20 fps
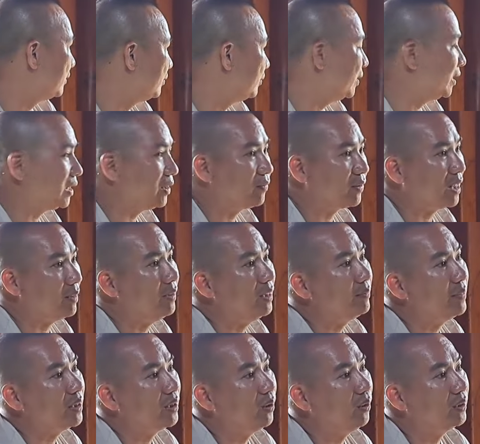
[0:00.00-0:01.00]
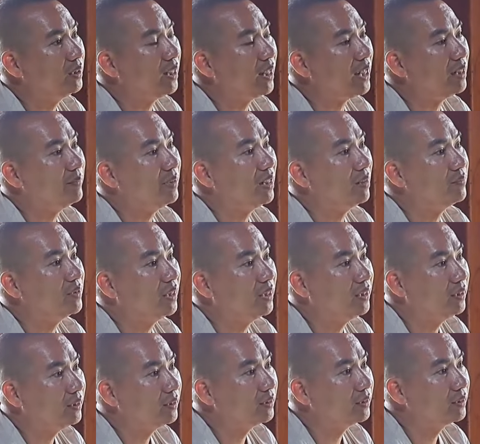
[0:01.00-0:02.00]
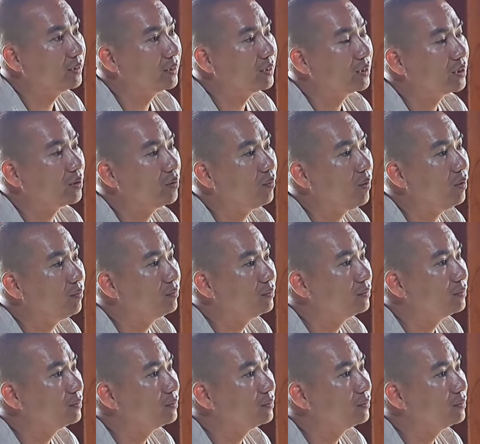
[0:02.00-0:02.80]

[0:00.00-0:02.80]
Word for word: người ta không cảm ơn mình thôi chứ hại mình làm gì đúng không